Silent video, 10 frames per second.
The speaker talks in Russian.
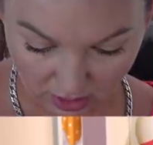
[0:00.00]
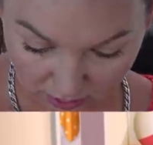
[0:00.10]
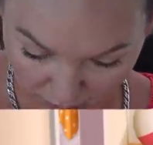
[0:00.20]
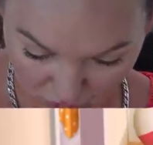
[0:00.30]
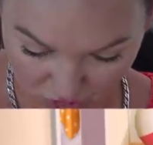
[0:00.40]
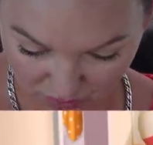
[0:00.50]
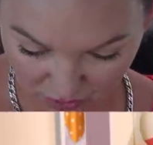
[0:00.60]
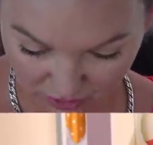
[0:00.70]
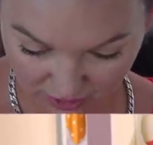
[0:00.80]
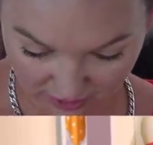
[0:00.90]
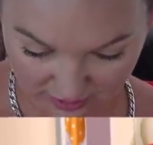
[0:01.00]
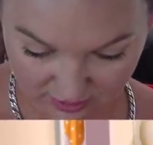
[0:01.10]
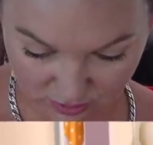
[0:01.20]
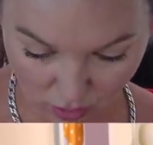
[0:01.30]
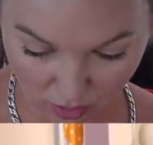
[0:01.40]
Ты будешь со мной играть,
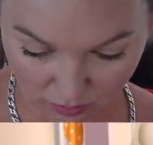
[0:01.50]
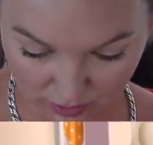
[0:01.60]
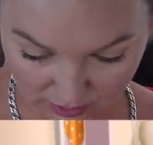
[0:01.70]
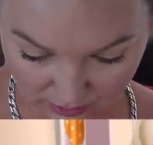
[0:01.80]
Том?